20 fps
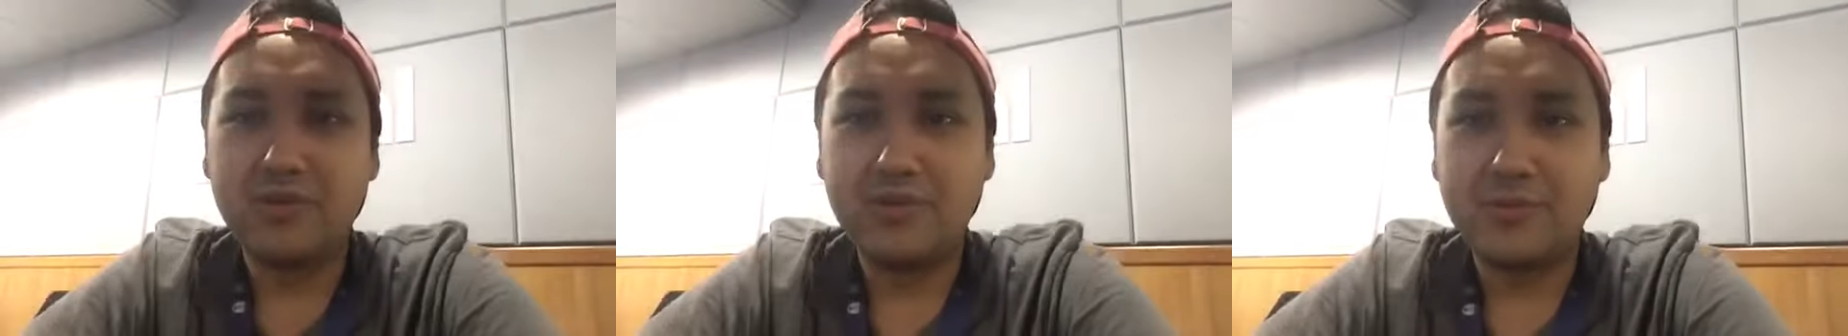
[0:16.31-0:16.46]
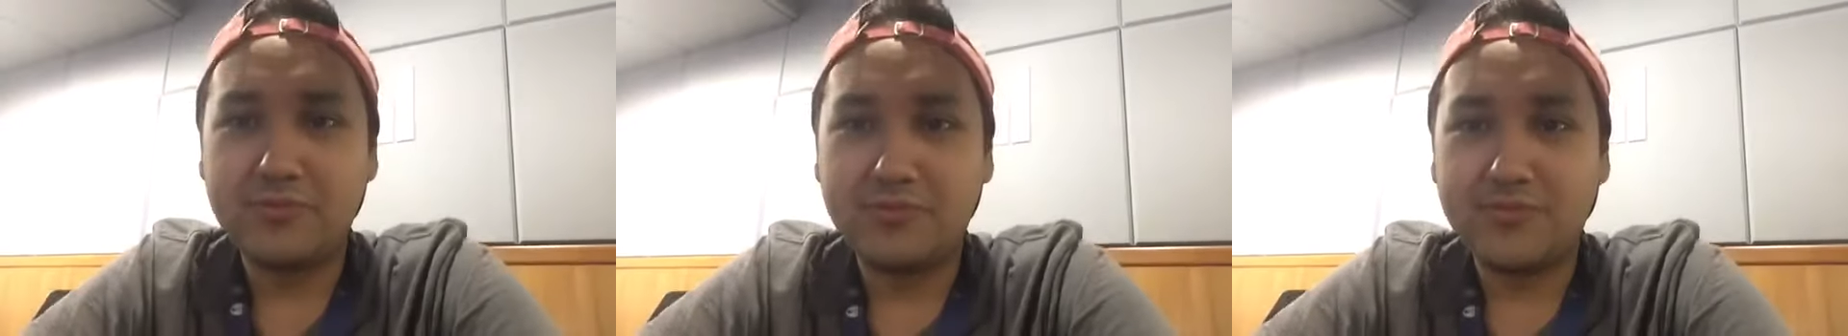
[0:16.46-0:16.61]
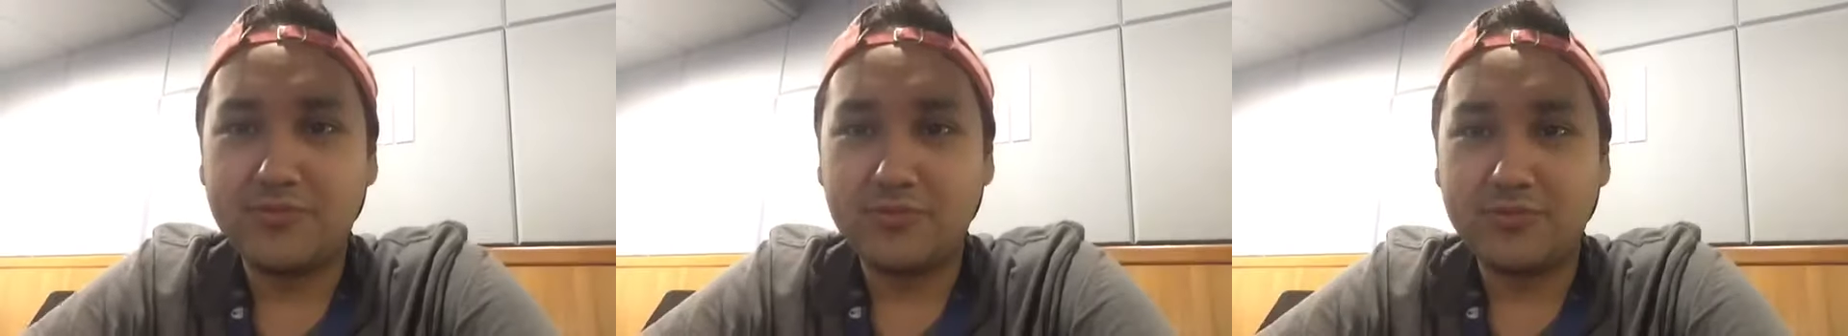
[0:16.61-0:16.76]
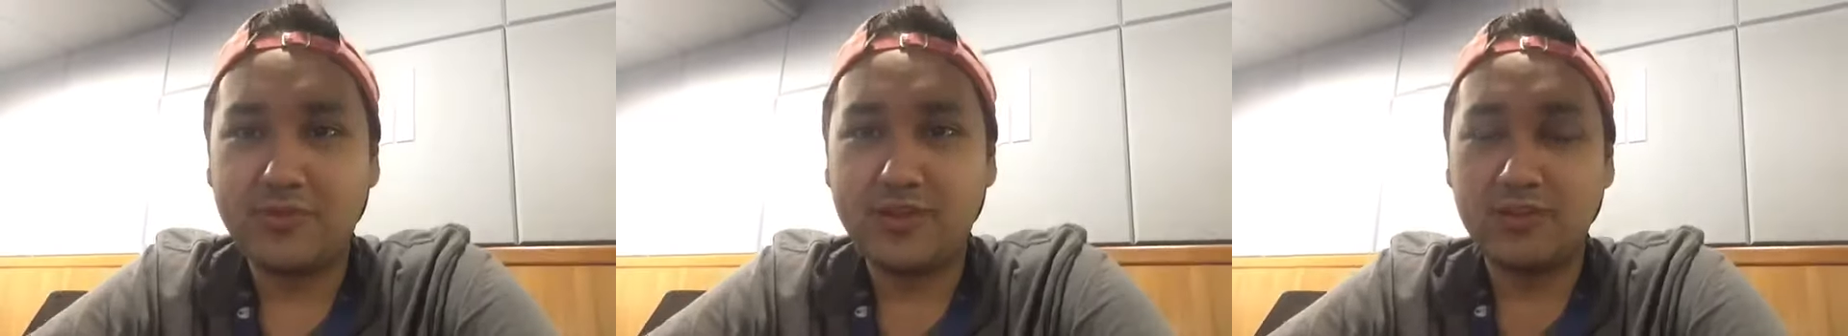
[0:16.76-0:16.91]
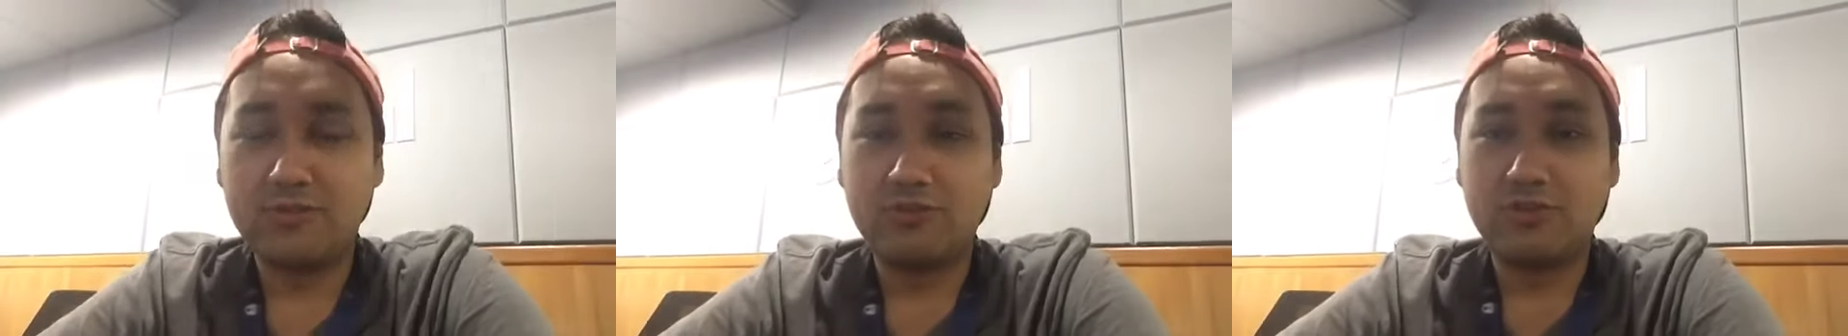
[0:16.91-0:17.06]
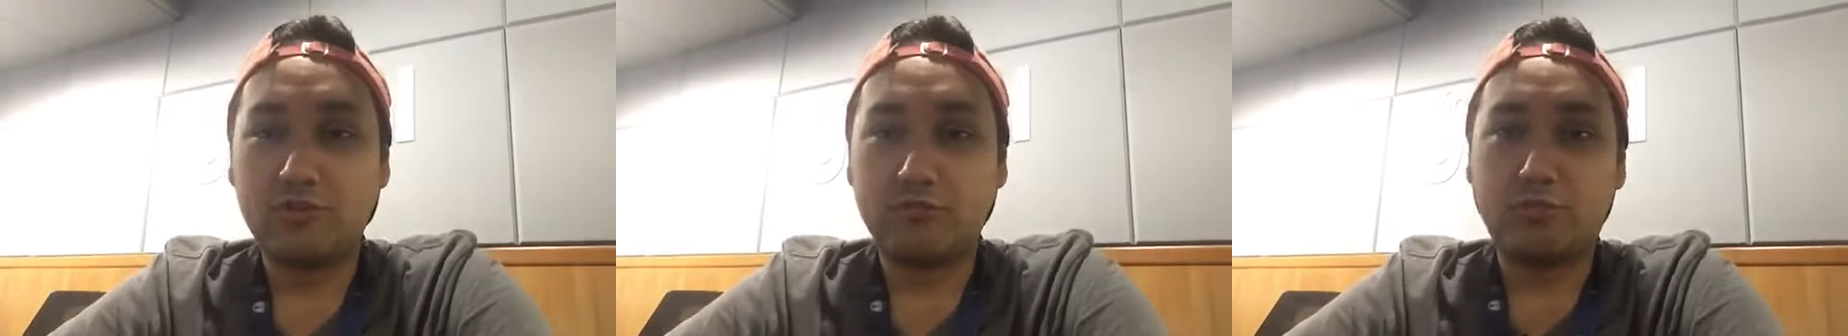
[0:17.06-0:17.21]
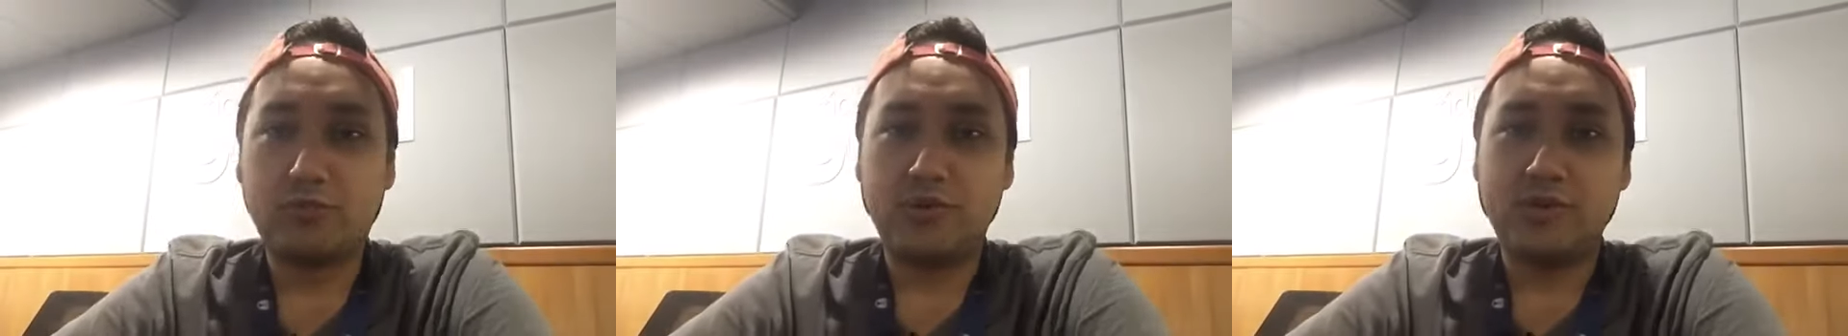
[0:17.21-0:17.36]
um vídeo
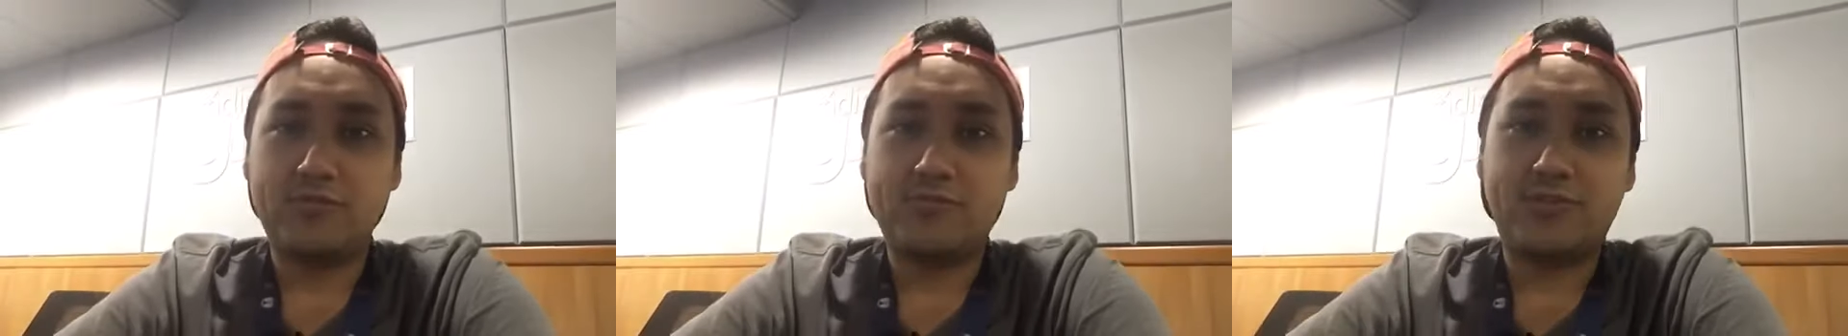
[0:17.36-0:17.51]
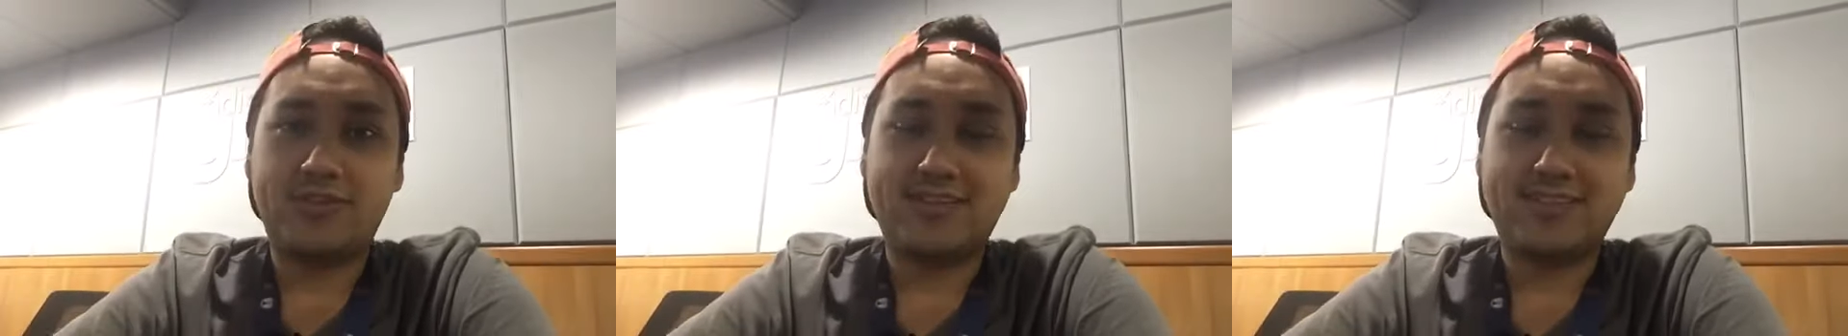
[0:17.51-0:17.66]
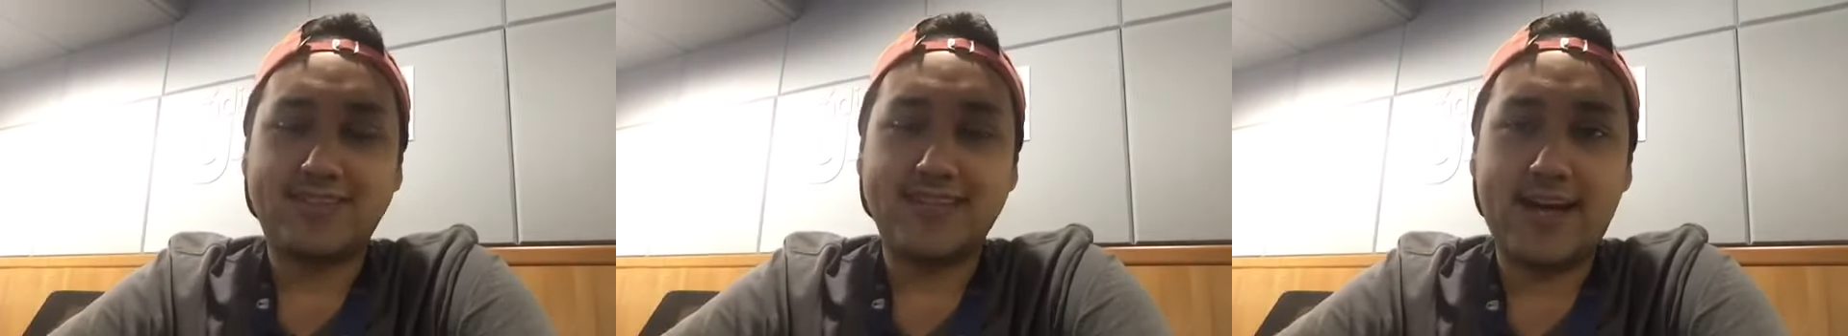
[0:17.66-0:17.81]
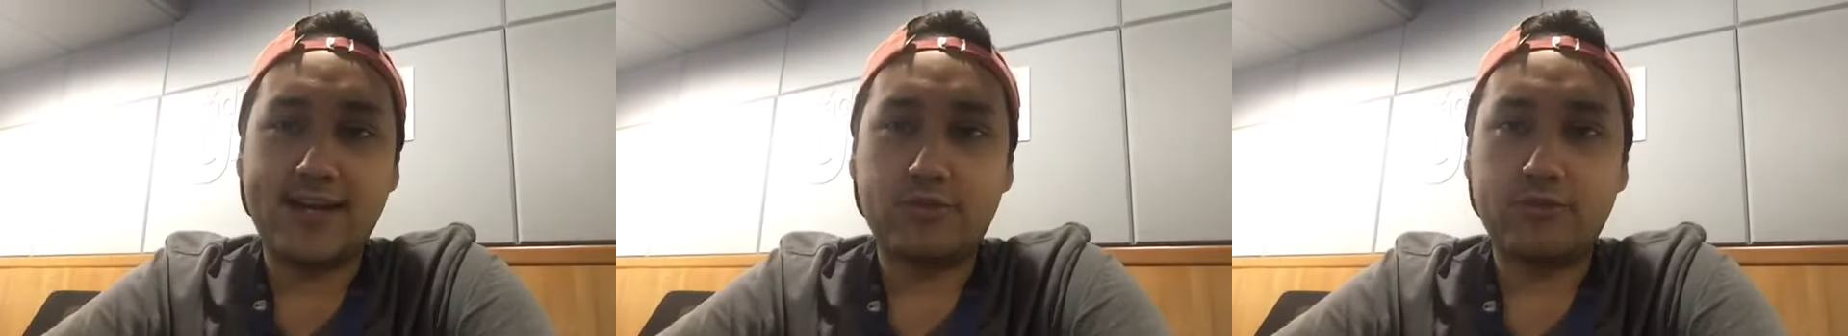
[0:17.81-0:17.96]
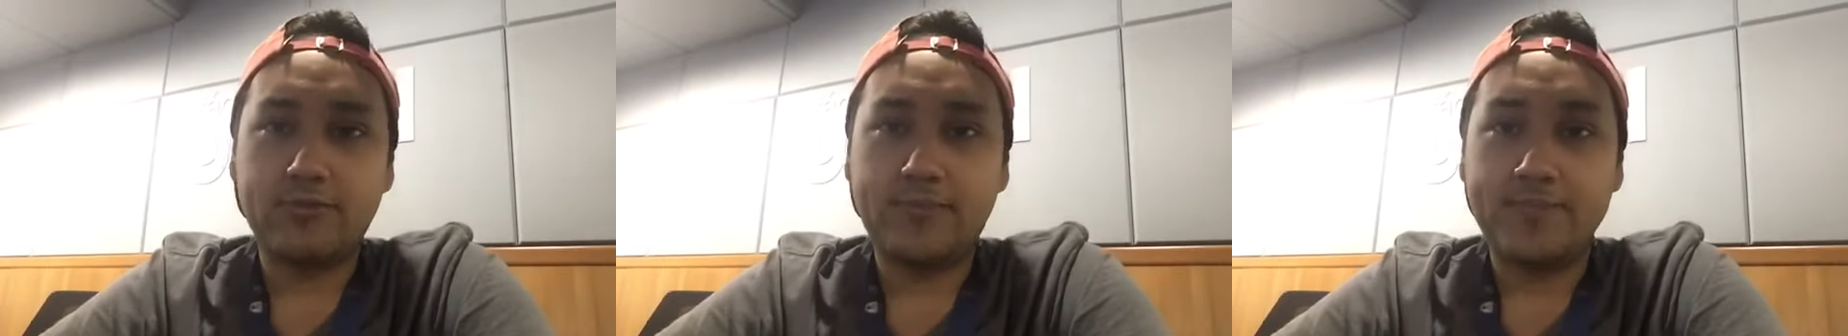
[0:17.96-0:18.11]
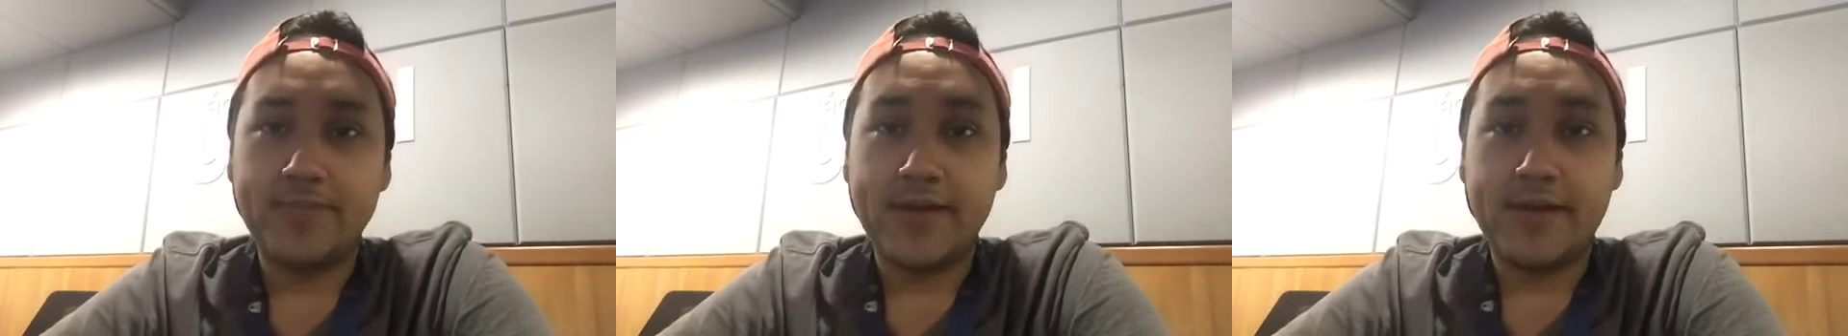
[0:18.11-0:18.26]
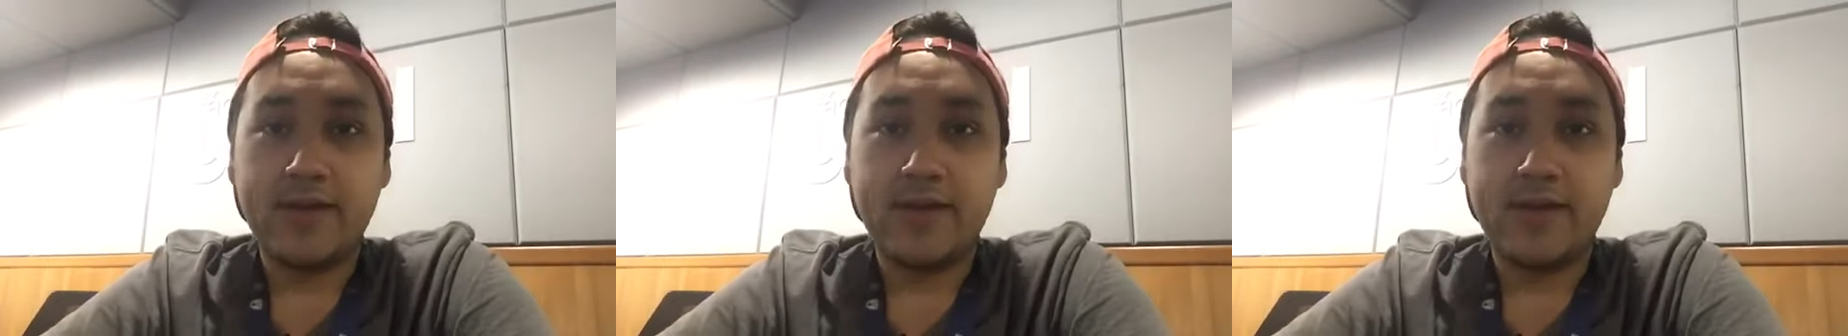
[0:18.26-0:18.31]
disponível, tá certo?